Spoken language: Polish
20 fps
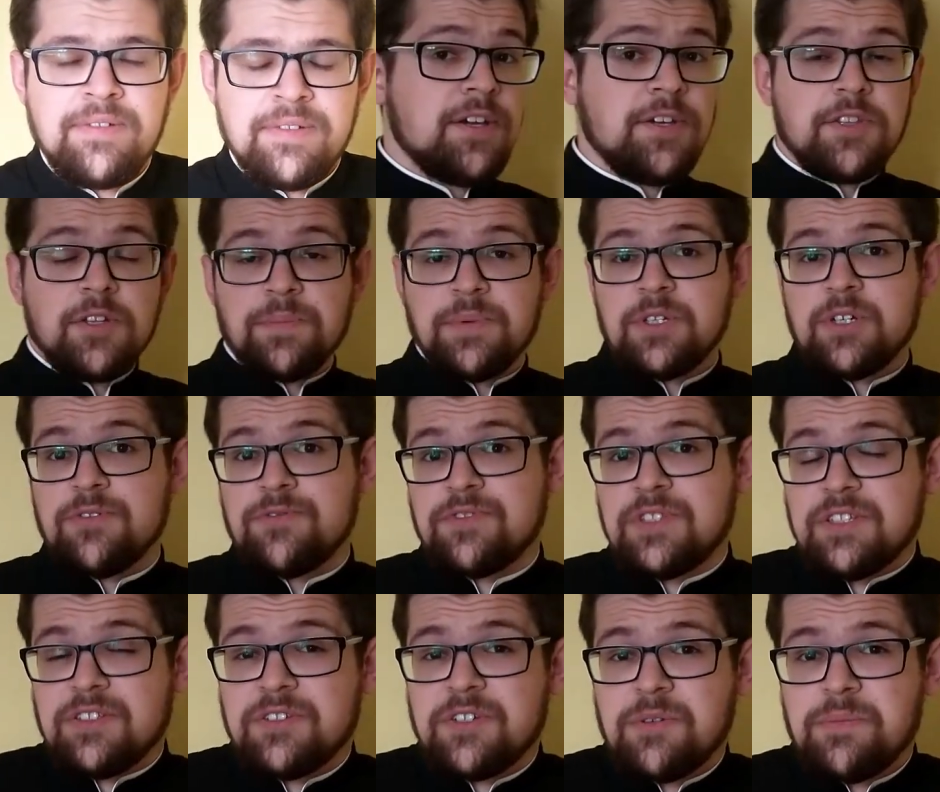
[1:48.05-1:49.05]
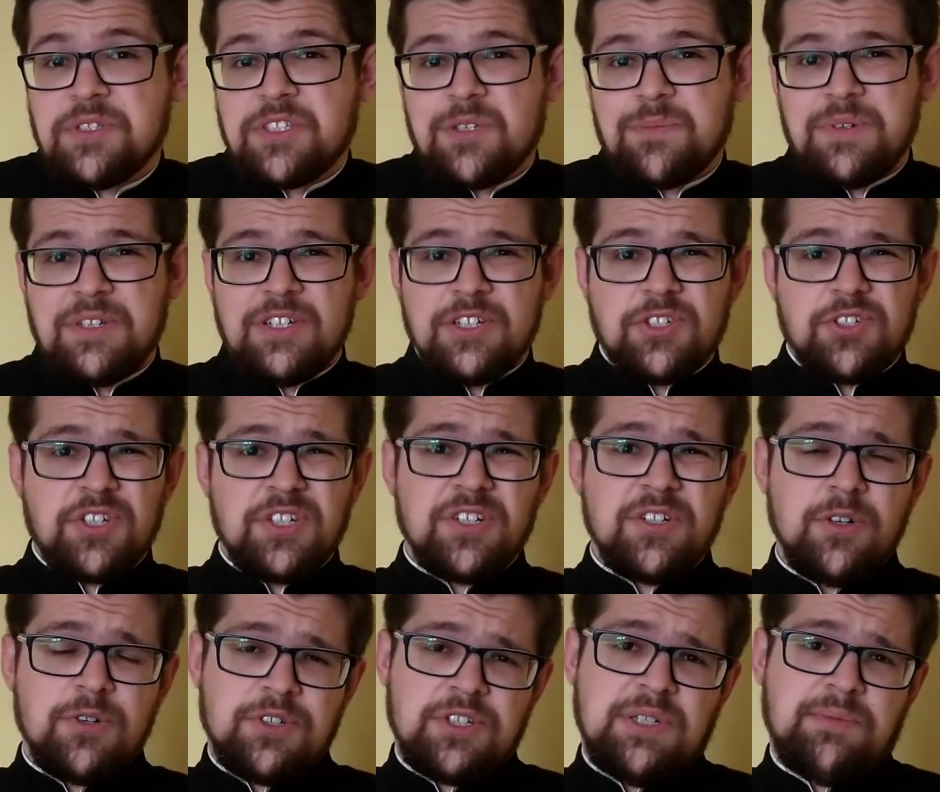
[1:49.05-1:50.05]
I dopiero wtedy robię sobie jeszcze
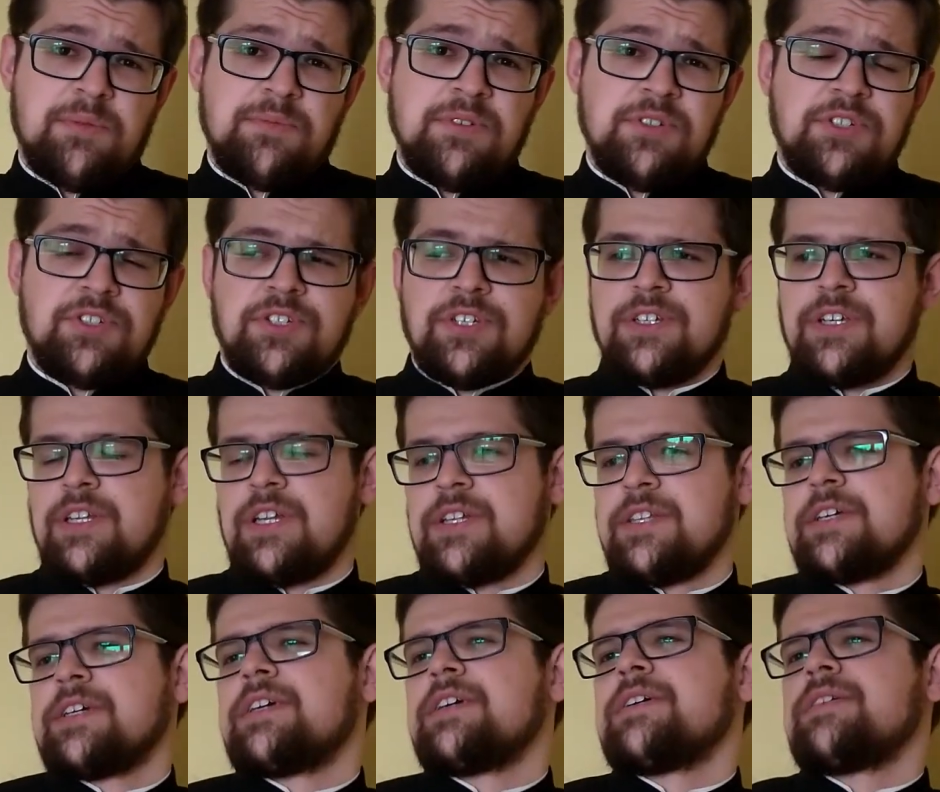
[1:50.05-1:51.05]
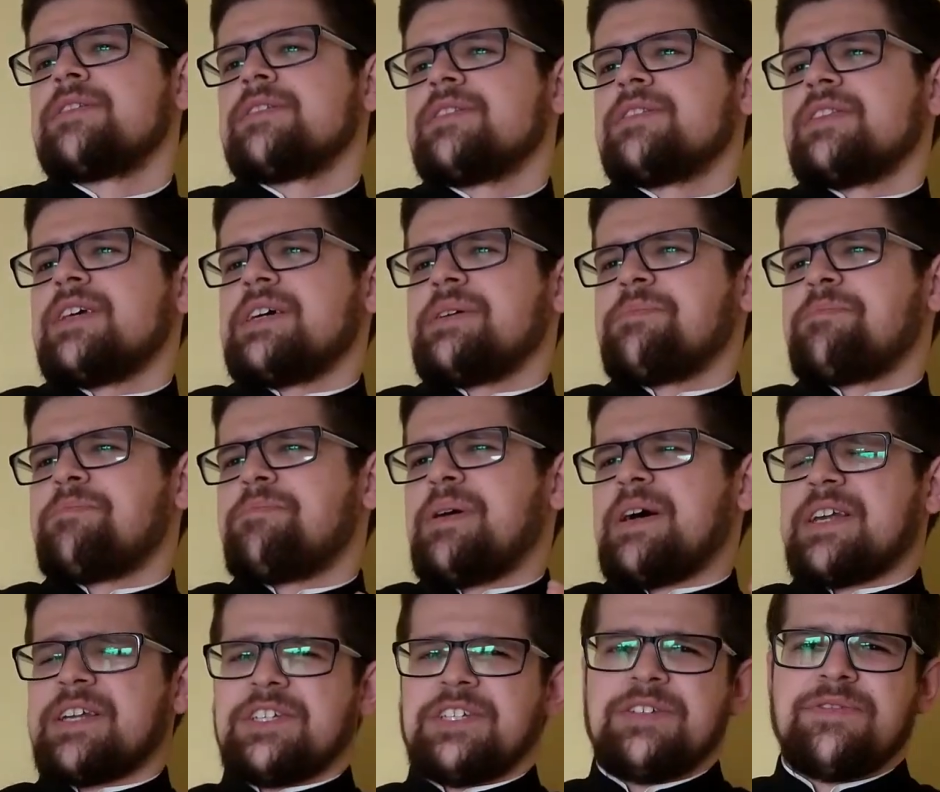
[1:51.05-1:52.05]
gorsze pomieszczenie na takie
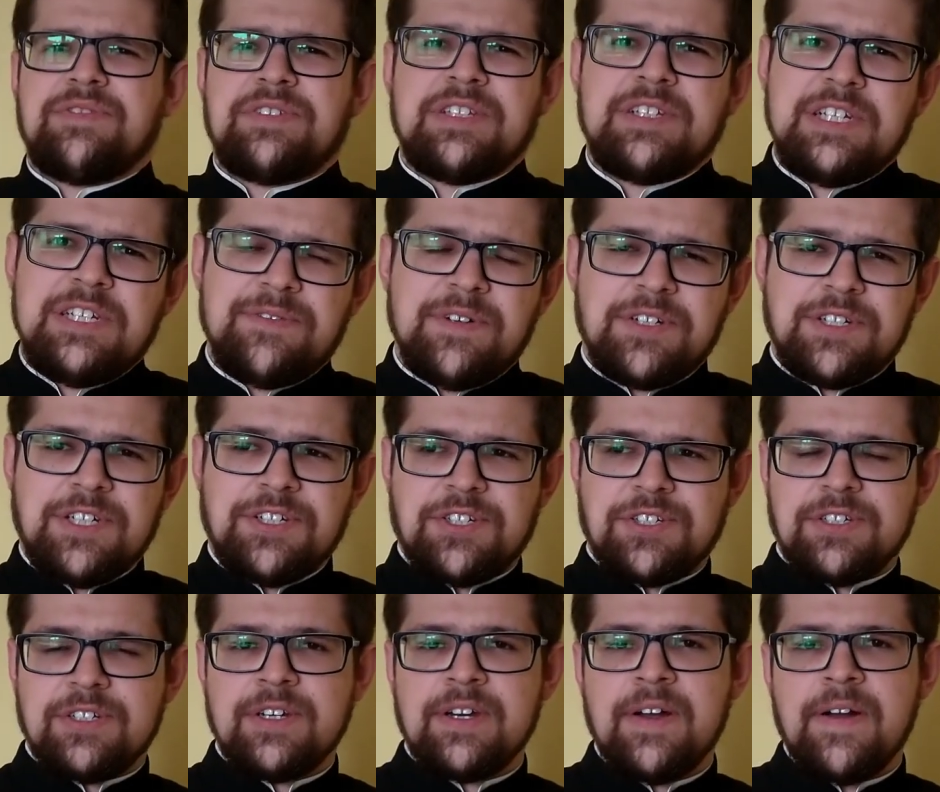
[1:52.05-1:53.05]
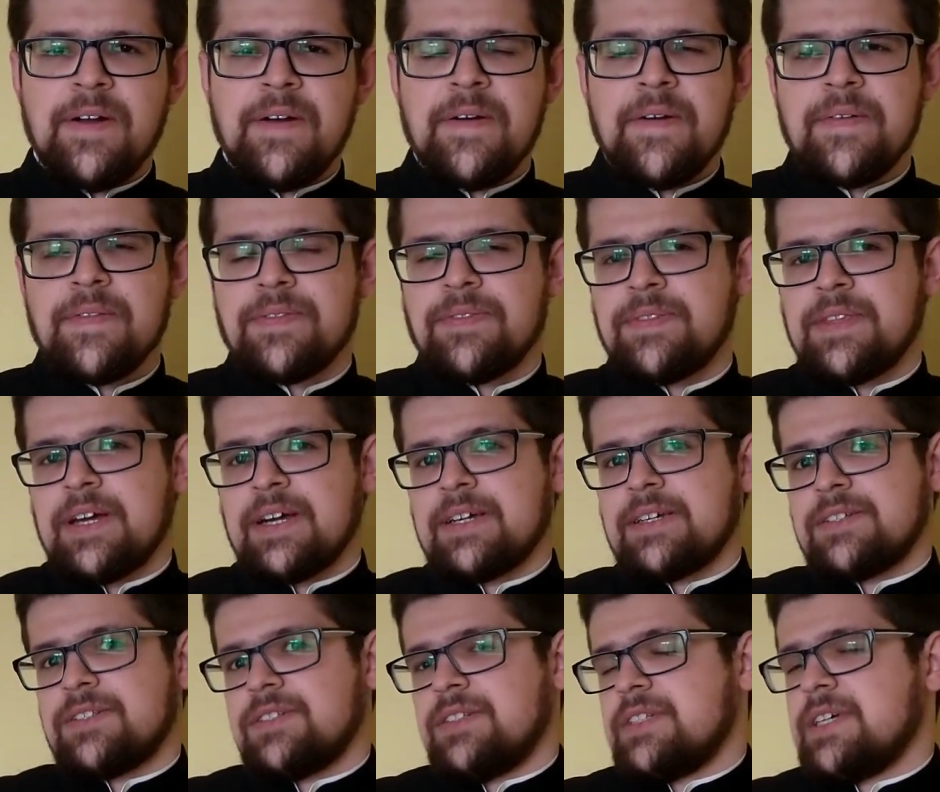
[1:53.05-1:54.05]
najbardziej wstydliwe rzeczy, na
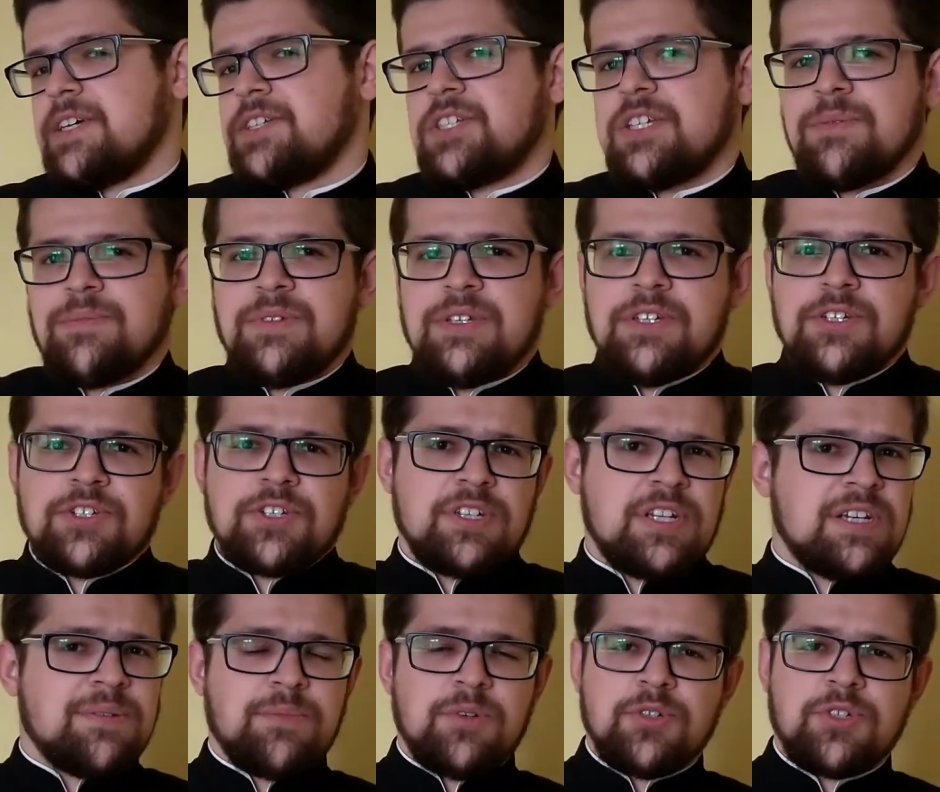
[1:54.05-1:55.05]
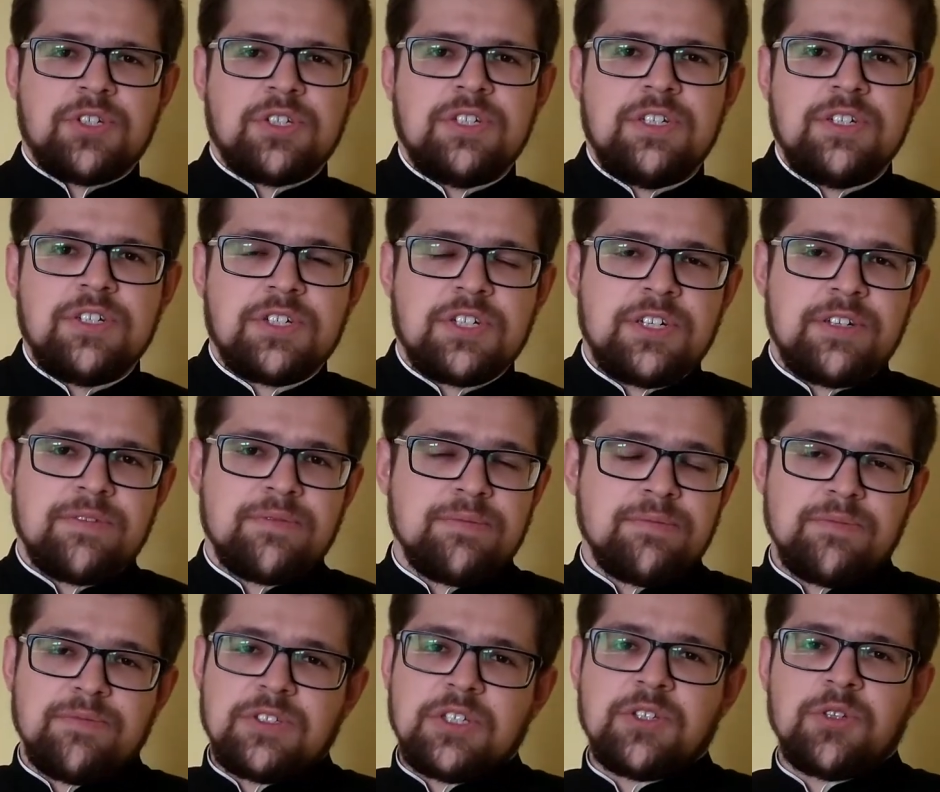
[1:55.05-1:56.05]
najciemniejsze, najmroczniejsze
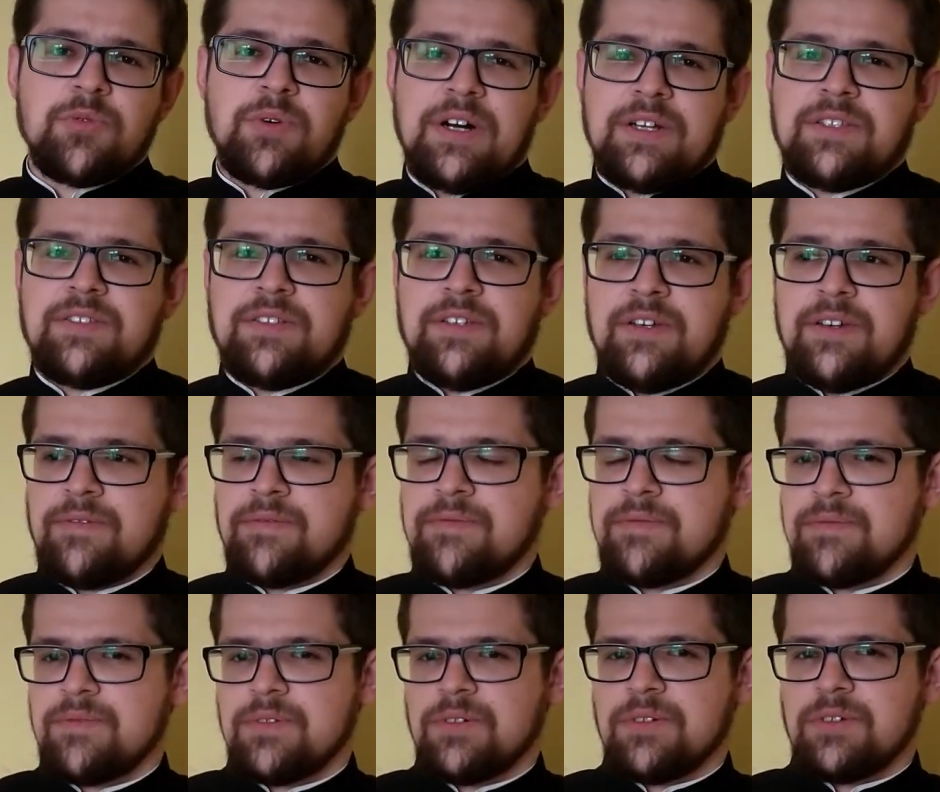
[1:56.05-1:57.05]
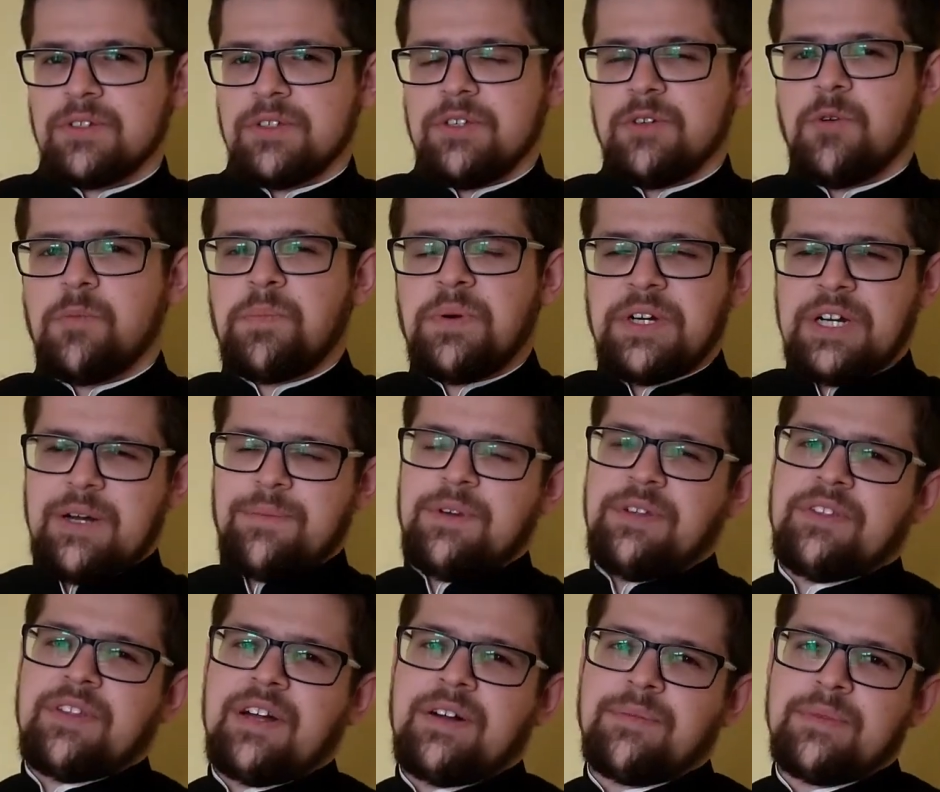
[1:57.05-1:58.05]
sytuacje i upycham
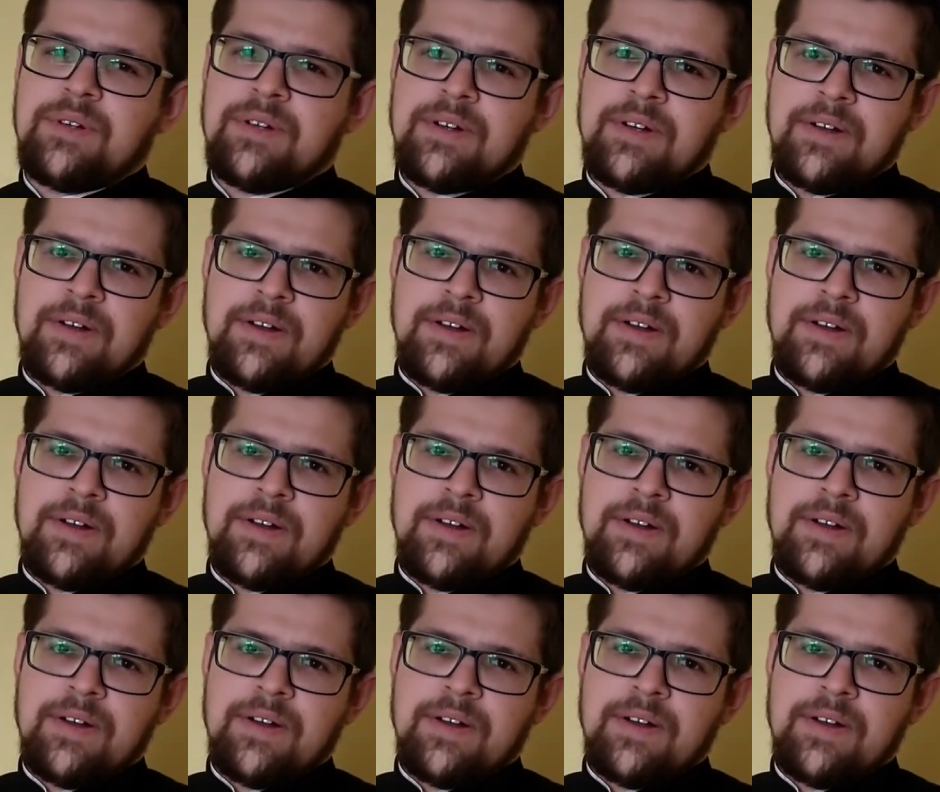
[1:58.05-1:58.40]
je tam